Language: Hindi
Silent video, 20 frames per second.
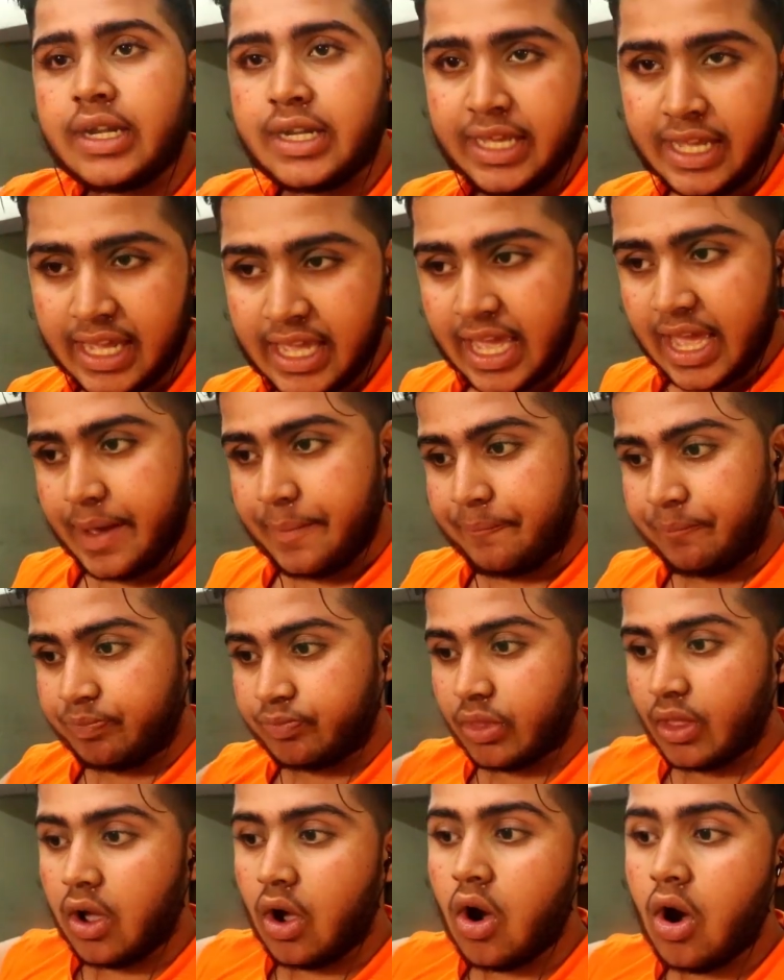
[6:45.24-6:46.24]
ठीक है
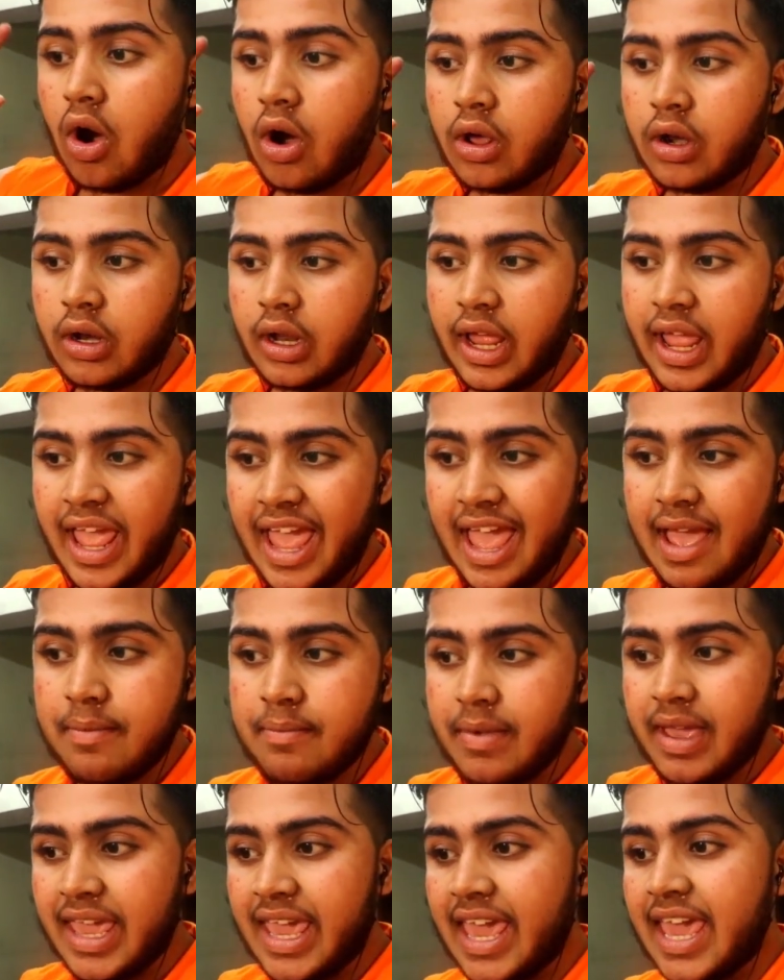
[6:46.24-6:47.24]
और एम
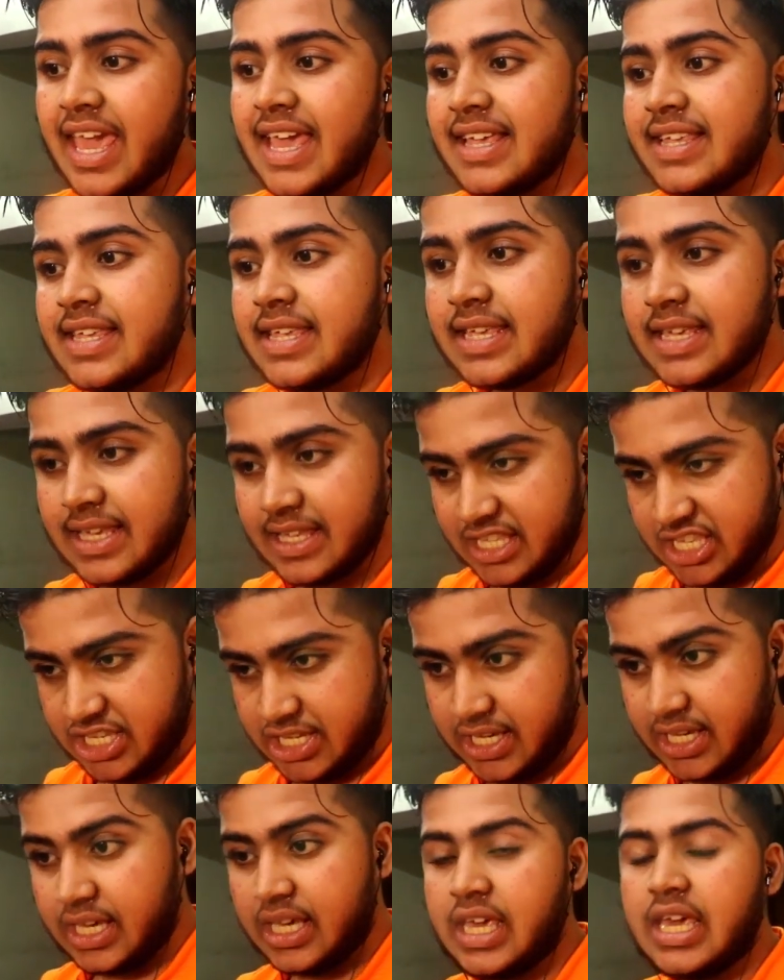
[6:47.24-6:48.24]
ए
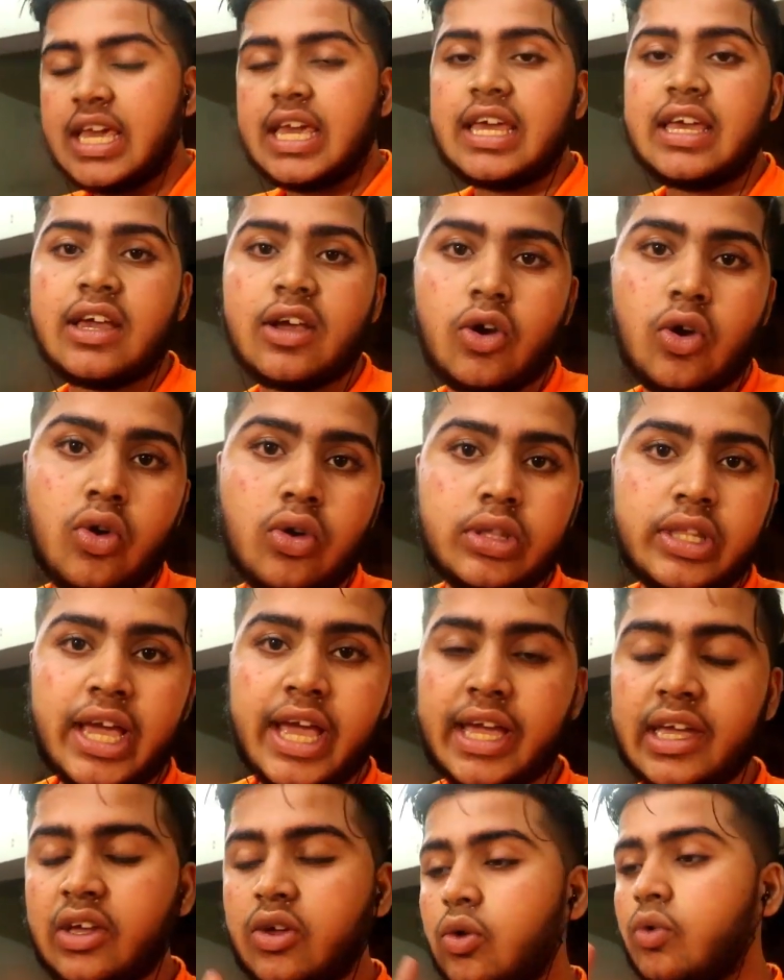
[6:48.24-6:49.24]
जी को
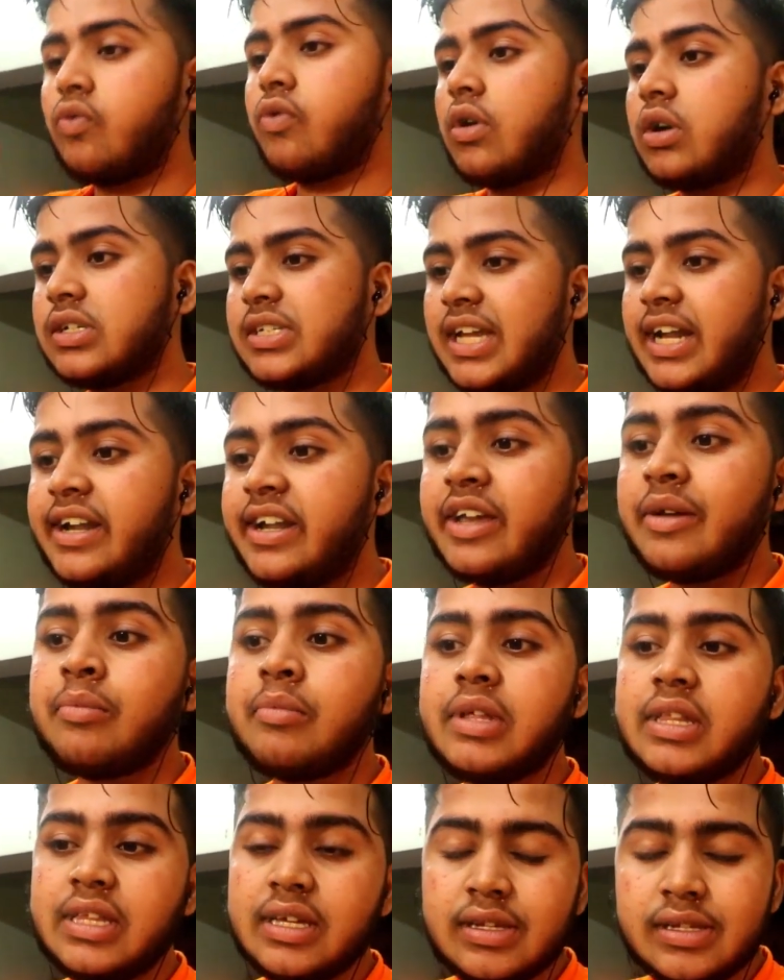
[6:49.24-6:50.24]
थैंक यू फॉर सेंडिंग
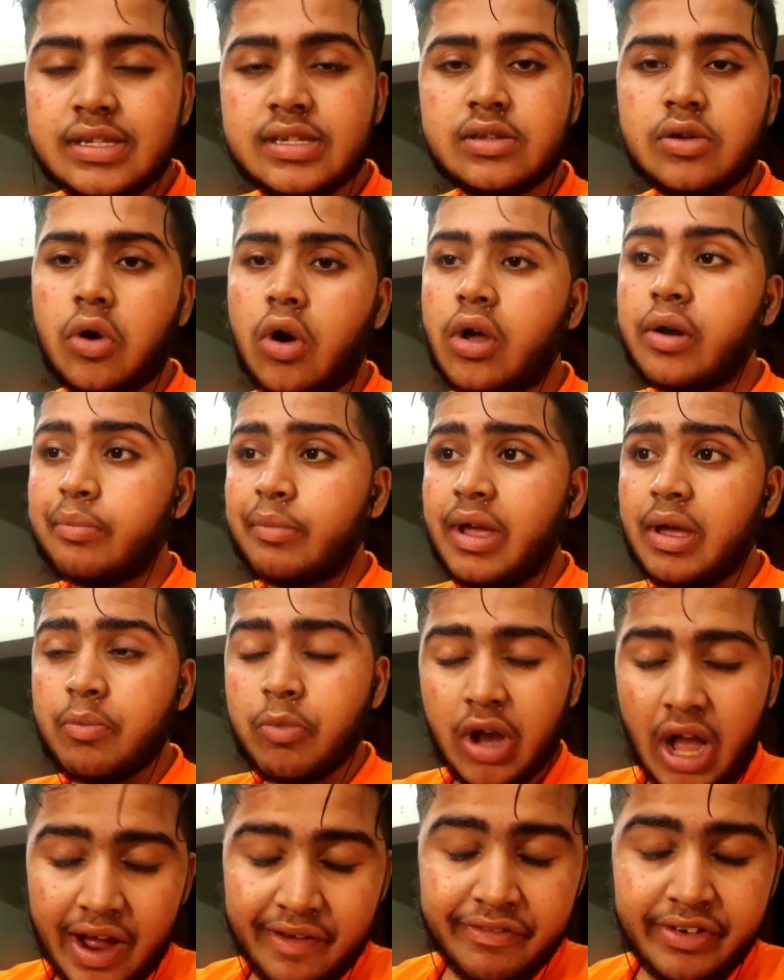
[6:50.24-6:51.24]
मी दिस और मैं
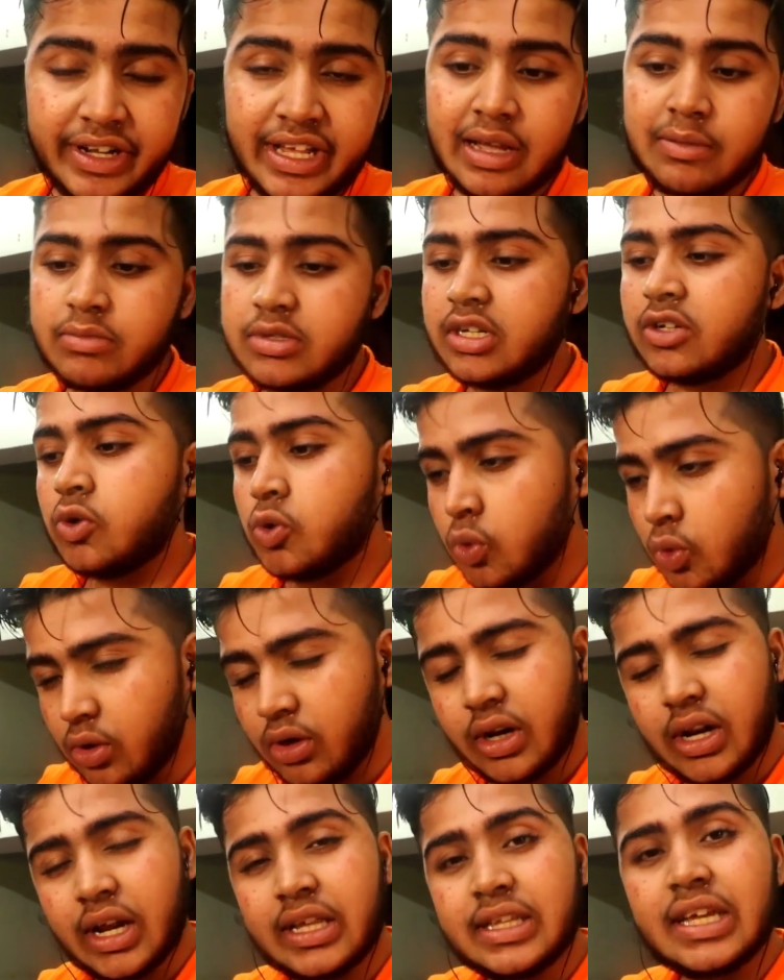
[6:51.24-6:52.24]
काफ़ी टाइम से ढूंढ
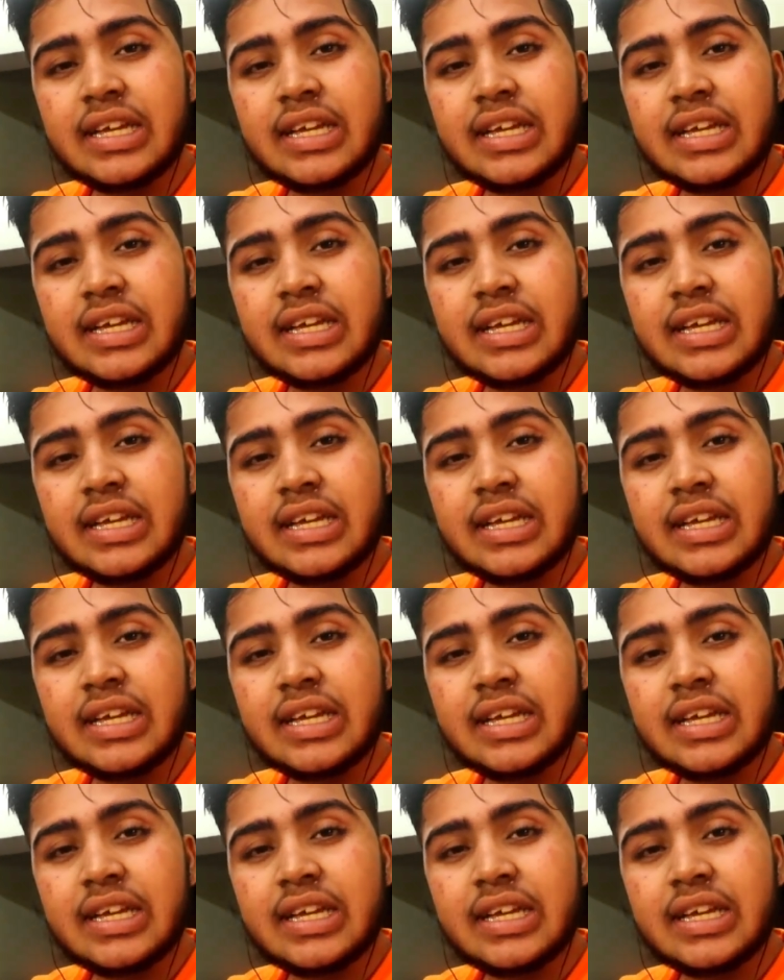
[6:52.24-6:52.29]
रहा